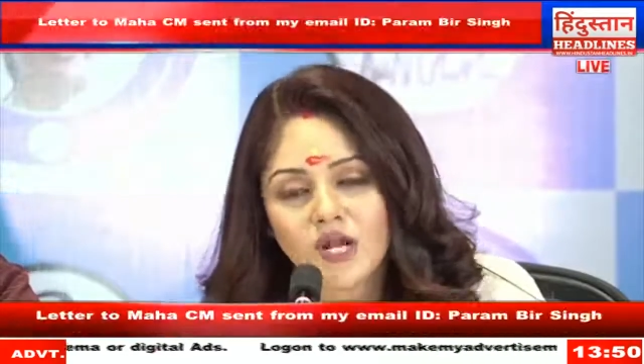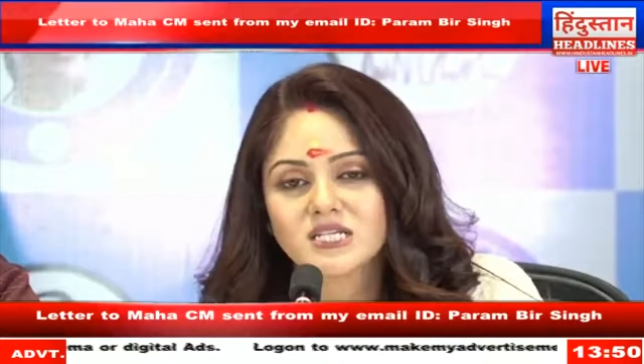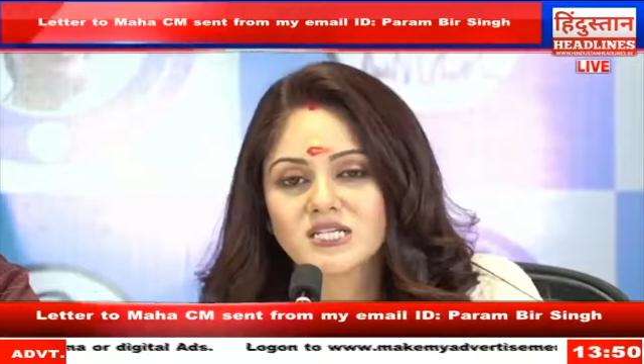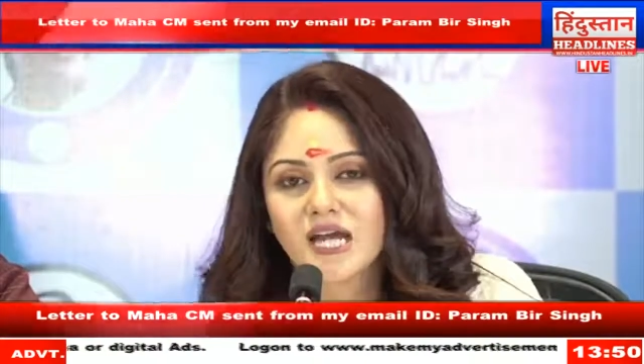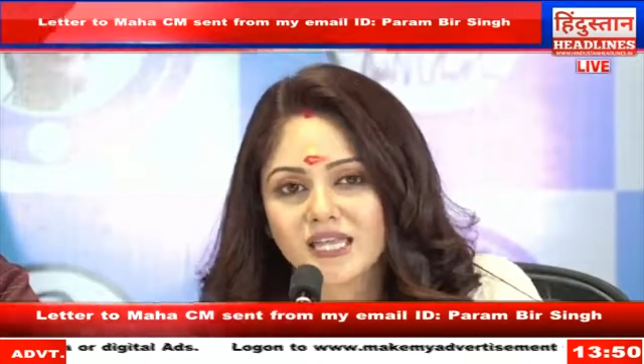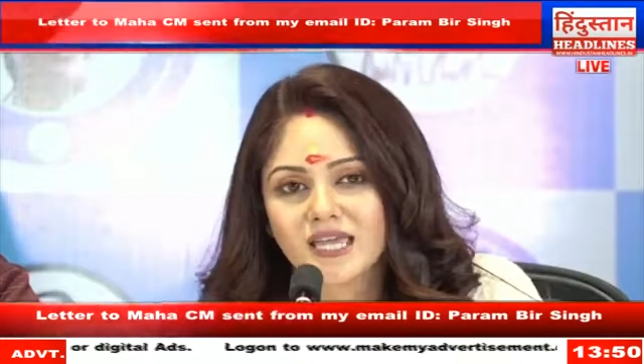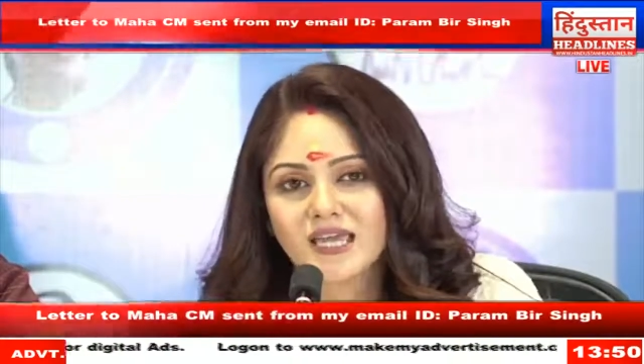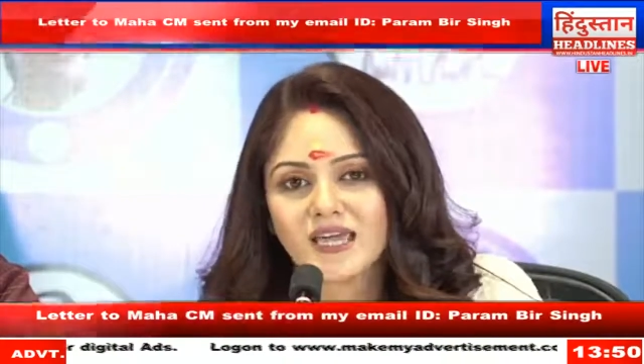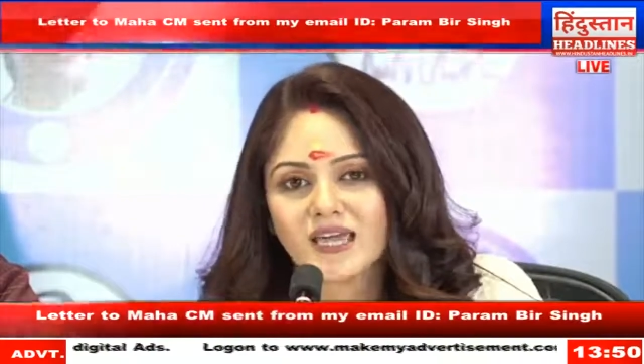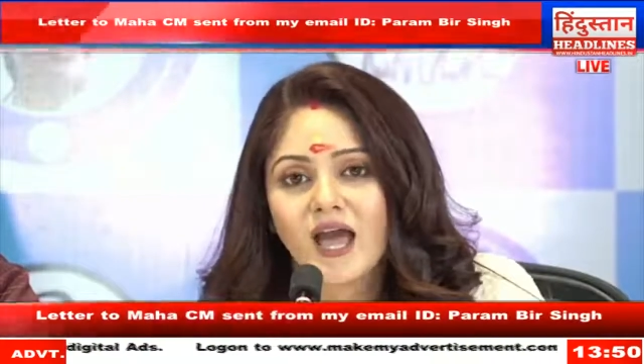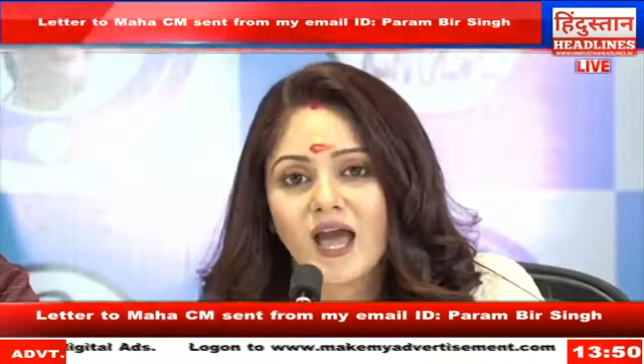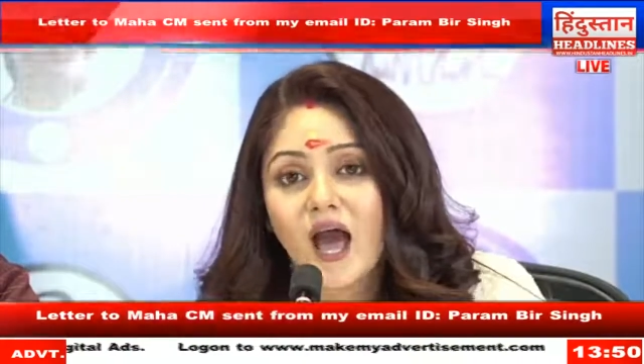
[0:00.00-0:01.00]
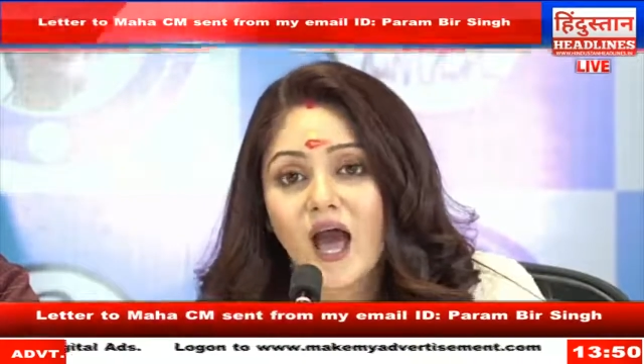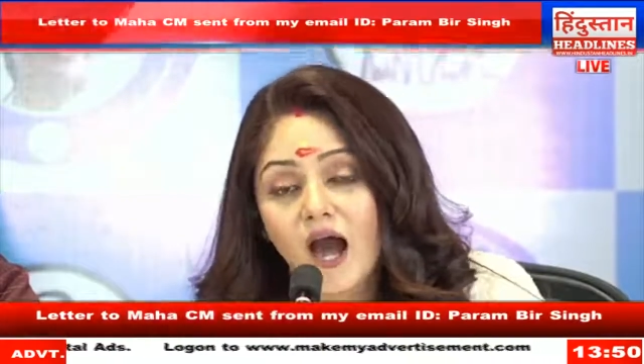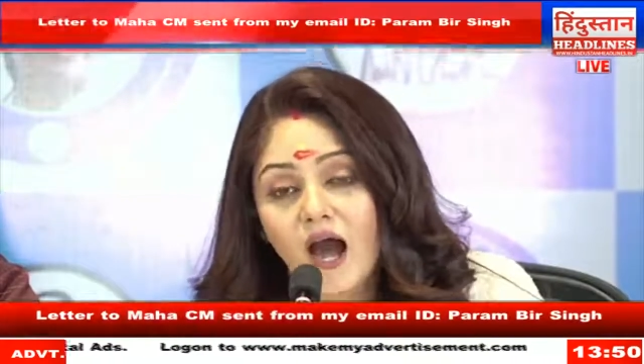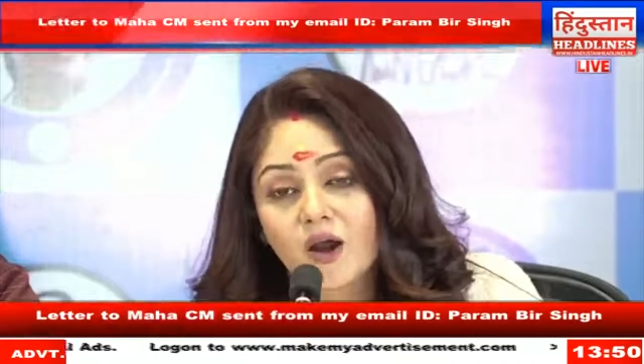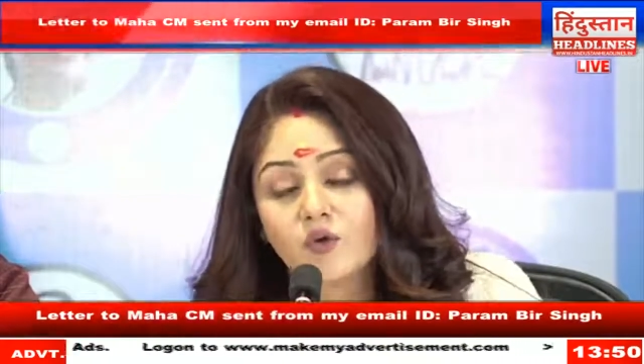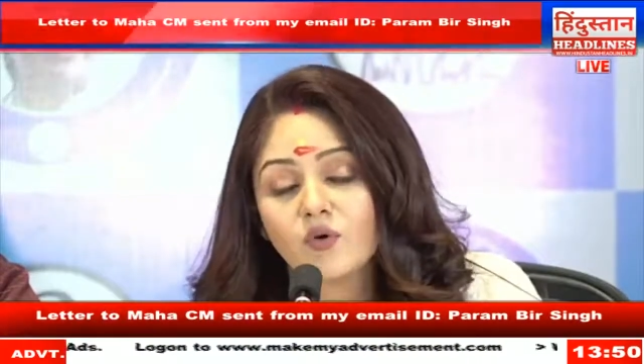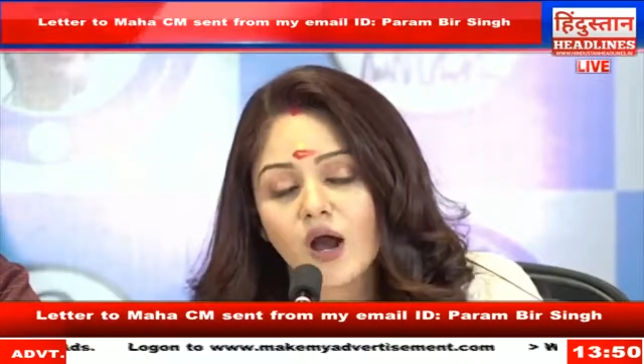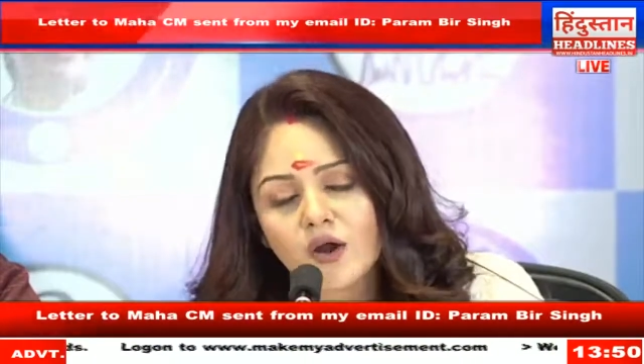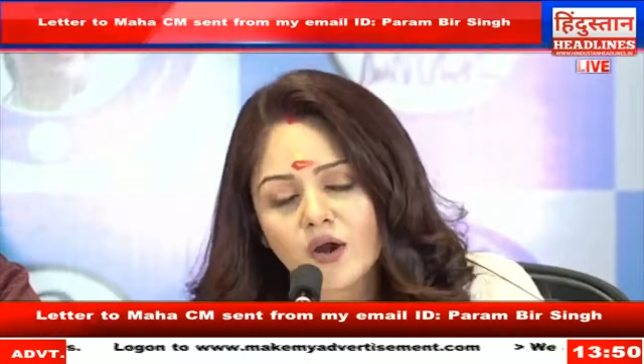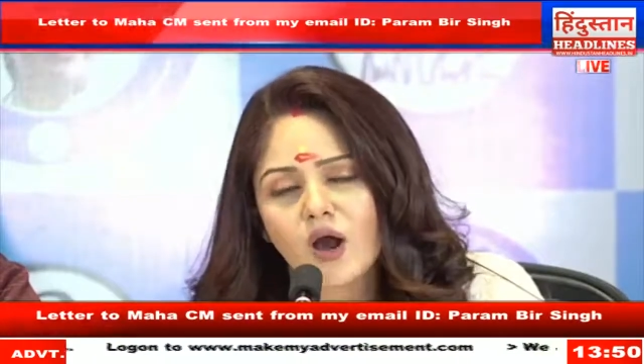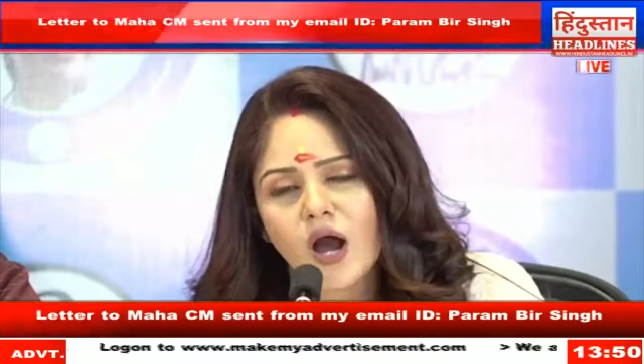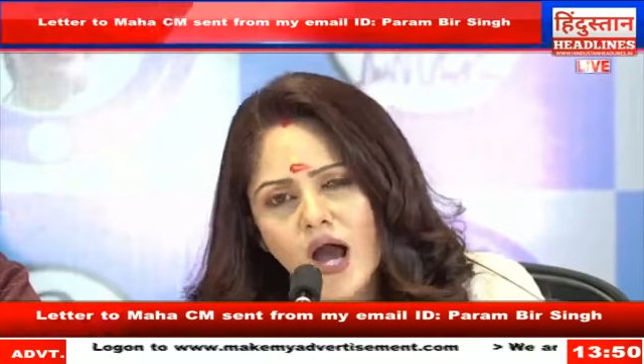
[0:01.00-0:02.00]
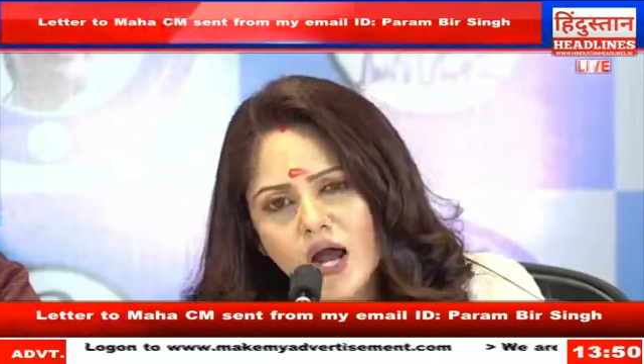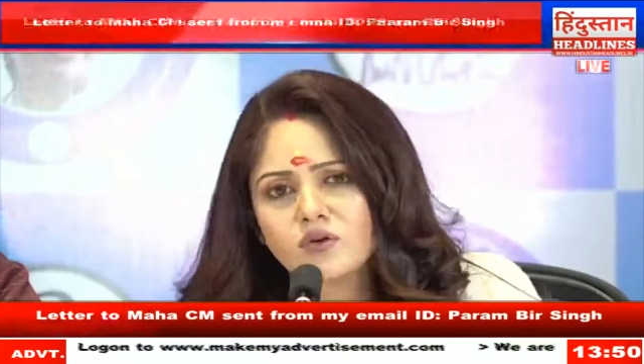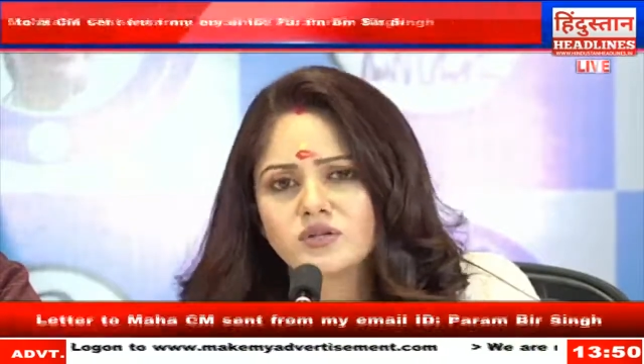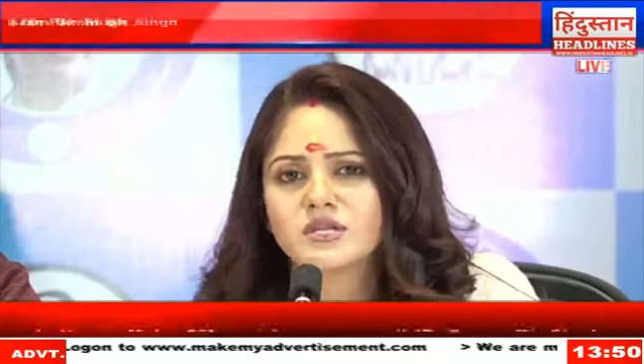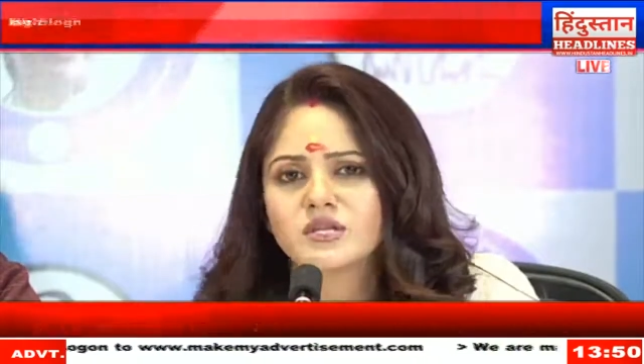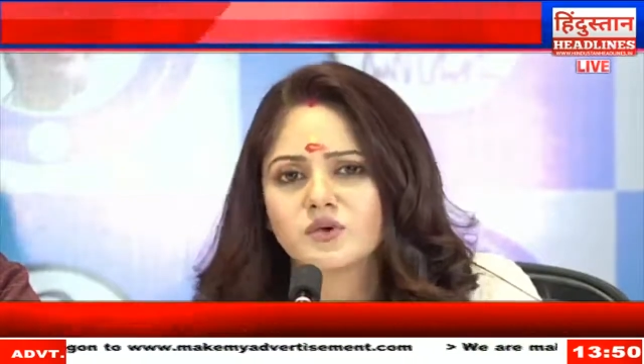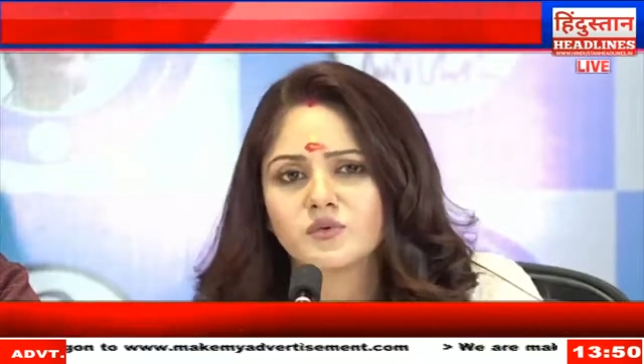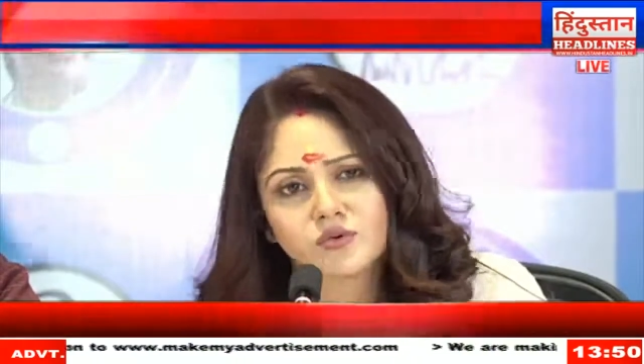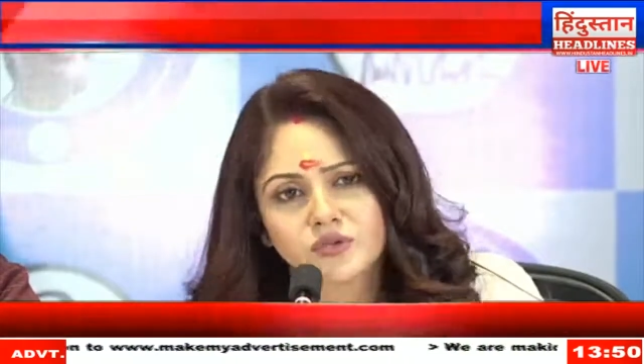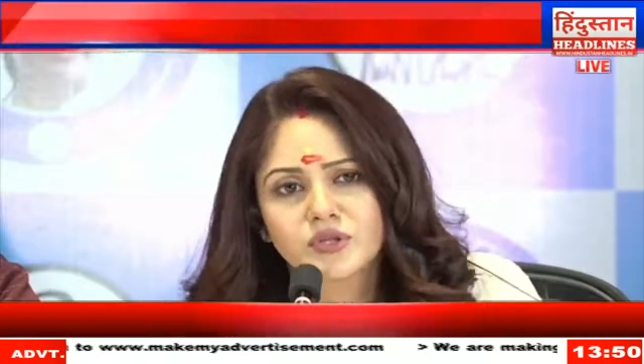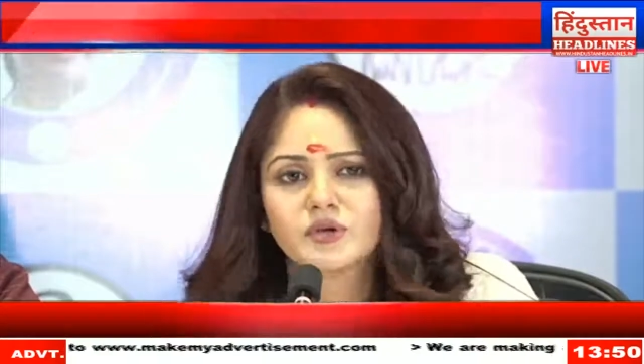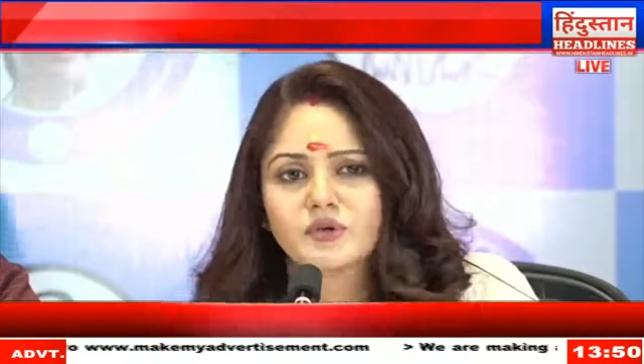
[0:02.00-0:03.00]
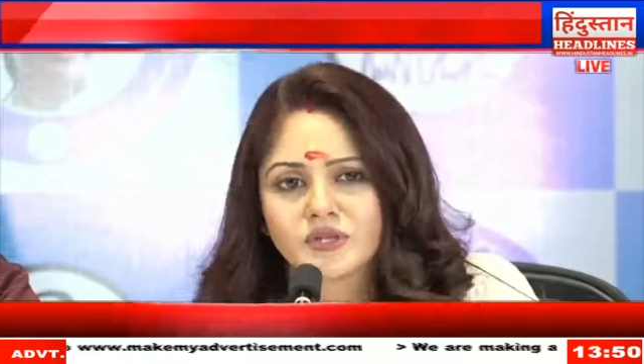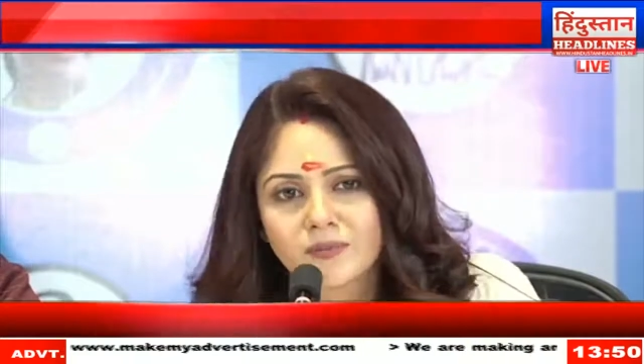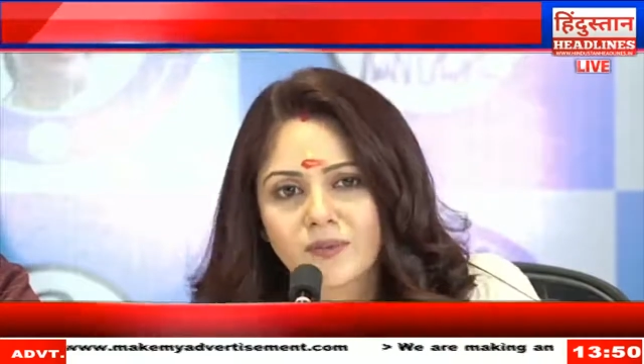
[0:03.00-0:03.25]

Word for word: সিরিয়ালের পর্দায় কতটা প্রভাব ফেলে সেটাই এখন দেখার